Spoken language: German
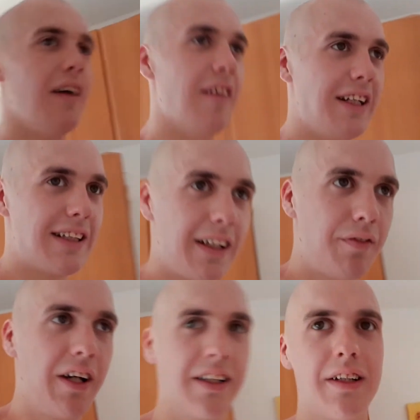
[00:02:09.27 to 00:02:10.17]
Wenn ich sage, ich
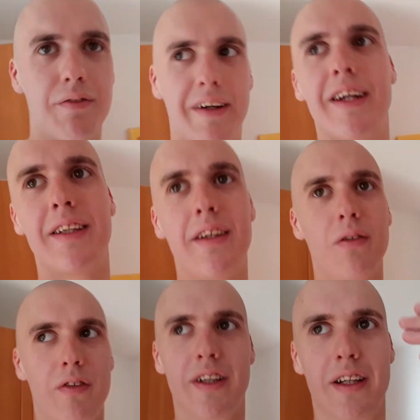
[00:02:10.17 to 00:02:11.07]
feiere den, dann feiere ich den.
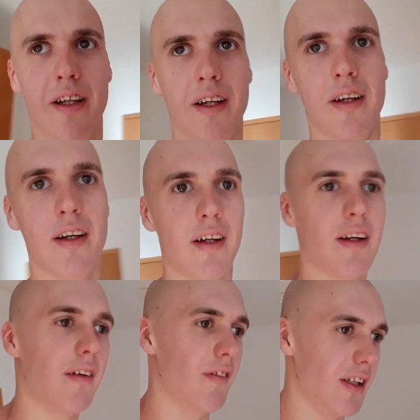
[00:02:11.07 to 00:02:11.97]
Und wenn,
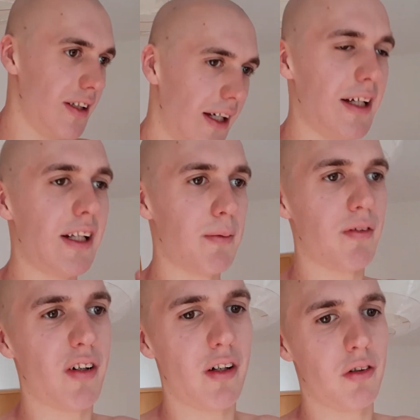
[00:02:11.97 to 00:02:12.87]
wenn derjenige
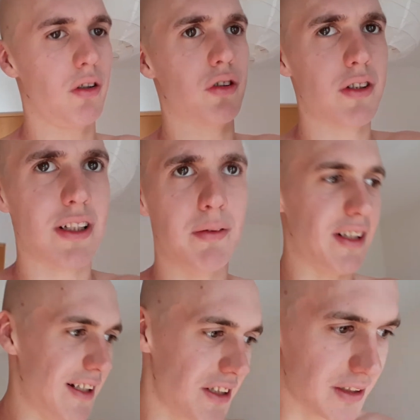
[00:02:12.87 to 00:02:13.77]
mich feiert oder sonstige,
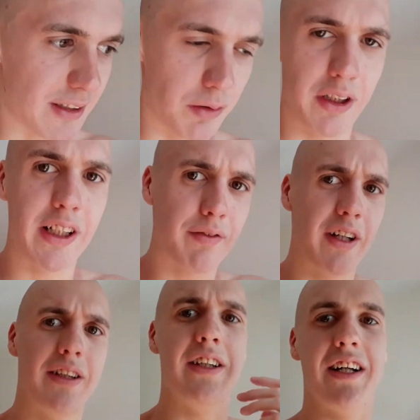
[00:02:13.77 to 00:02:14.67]
dann ist es halt so. Jeder
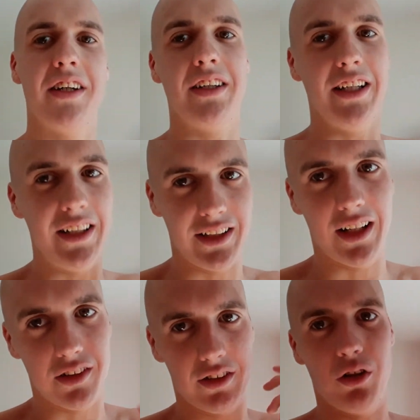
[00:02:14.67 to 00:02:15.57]
feiert den anderenjenigen,
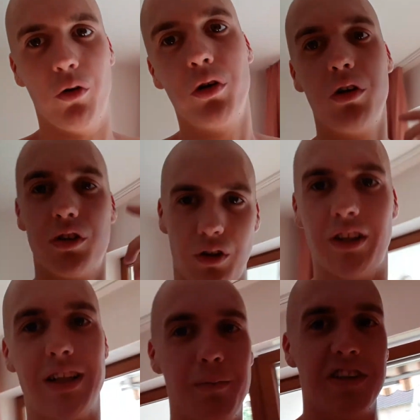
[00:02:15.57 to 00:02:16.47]
anderen auch. So,
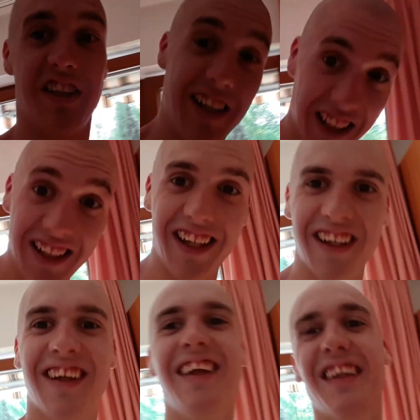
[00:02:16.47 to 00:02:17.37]
jetzt habe ich
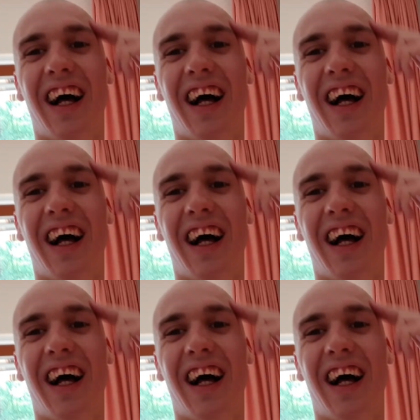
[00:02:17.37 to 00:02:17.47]
es.